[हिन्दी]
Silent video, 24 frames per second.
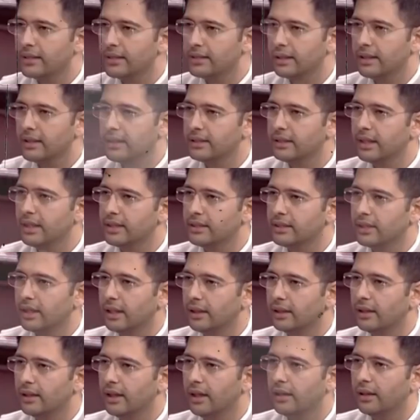कैसे इस देश के
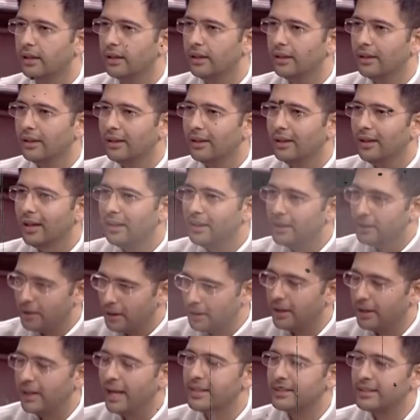अंदर सवाल जी जी
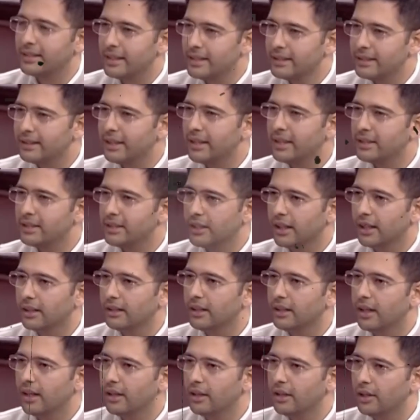कैसे इस देश के
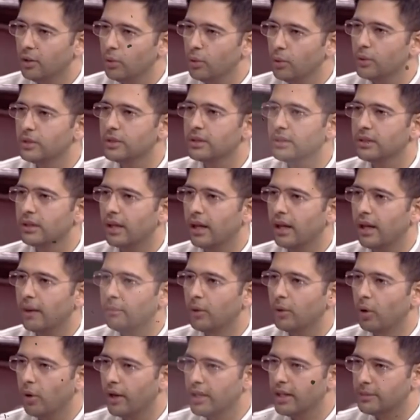अंदर न्यूज अब
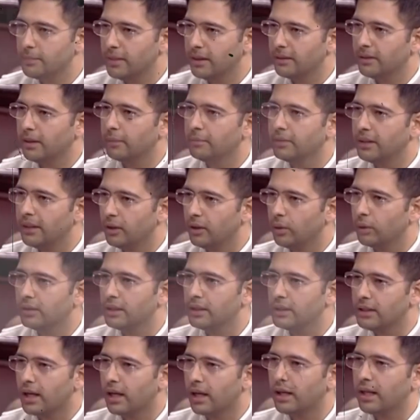नॉइज में तब्दील
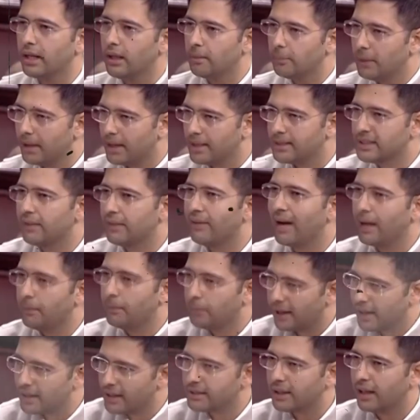होती जा रही है मेरा सवाल
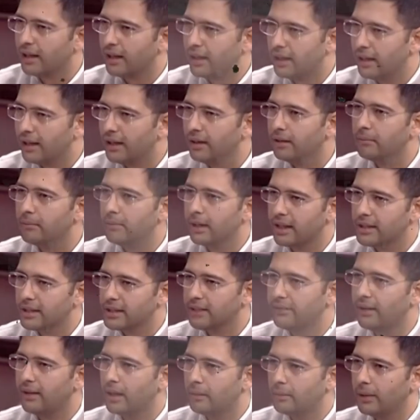बड़ा सरल है मेरा
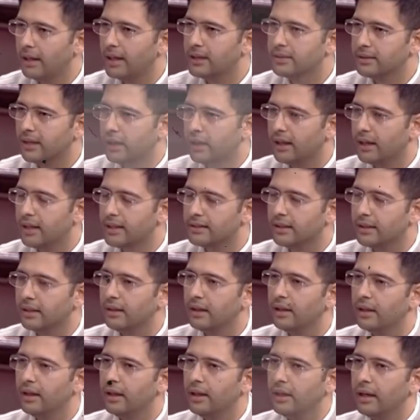सवाल बड़ा सरल है
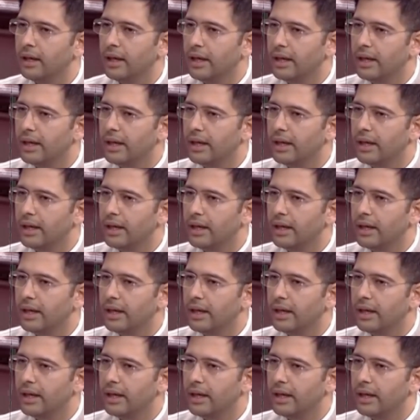सर